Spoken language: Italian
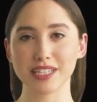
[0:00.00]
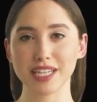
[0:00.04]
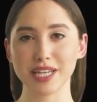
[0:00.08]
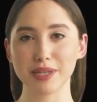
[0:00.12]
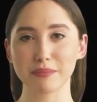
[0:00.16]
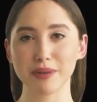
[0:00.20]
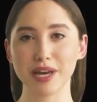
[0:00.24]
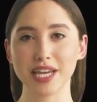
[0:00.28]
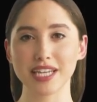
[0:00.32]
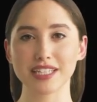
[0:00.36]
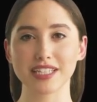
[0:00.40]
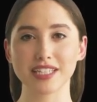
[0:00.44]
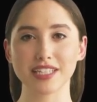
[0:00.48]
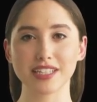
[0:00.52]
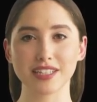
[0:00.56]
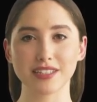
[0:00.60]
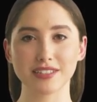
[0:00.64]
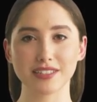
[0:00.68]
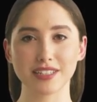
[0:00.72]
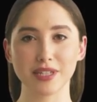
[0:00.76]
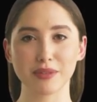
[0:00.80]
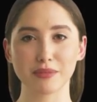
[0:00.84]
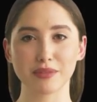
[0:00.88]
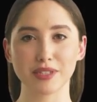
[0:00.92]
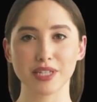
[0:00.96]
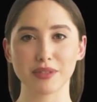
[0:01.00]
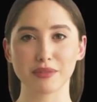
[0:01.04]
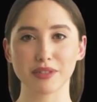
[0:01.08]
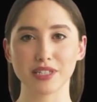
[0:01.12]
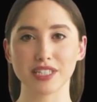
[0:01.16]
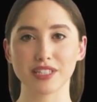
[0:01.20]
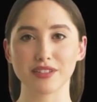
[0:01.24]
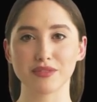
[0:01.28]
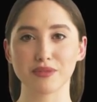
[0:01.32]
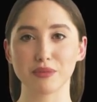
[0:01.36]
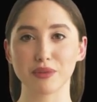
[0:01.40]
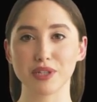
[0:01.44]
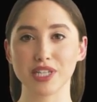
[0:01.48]
dei marchi distintivi
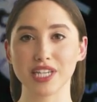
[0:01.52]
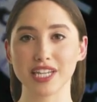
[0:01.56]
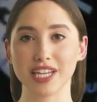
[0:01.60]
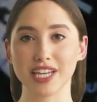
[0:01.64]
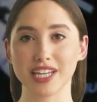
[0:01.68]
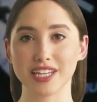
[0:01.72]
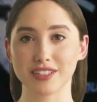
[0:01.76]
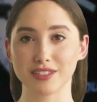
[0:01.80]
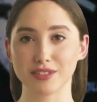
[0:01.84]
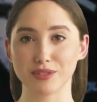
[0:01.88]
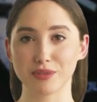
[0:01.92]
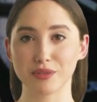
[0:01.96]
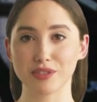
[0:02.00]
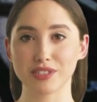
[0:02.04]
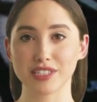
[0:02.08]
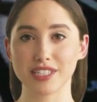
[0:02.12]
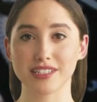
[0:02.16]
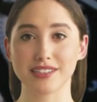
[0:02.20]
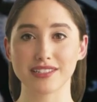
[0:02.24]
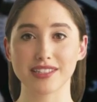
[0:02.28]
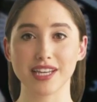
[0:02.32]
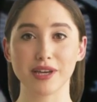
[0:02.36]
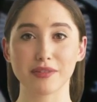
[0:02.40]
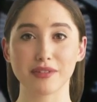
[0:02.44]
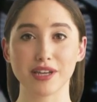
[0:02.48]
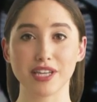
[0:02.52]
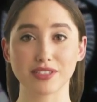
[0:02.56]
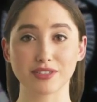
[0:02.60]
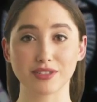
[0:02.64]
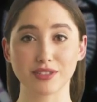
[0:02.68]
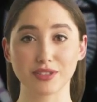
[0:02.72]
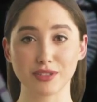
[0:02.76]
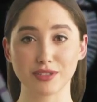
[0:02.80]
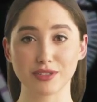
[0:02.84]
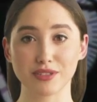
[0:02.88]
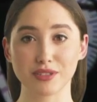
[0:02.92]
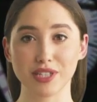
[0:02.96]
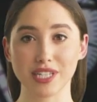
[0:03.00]
di Wuler è il suo sistema
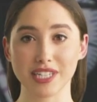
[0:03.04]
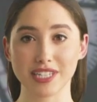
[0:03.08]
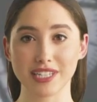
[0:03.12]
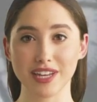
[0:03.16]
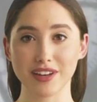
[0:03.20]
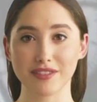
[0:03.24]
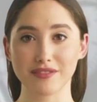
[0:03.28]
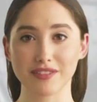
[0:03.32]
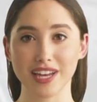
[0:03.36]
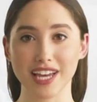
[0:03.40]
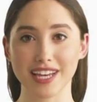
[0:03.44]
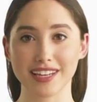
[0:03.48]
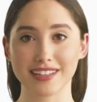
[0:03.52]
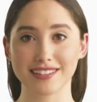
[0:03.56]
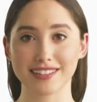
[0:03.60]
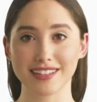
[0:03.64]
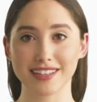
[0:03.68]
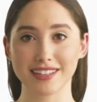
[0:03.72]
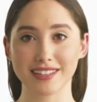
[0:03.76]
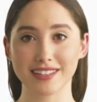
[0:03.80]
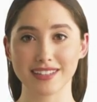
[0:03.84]
antiurto Incaflex,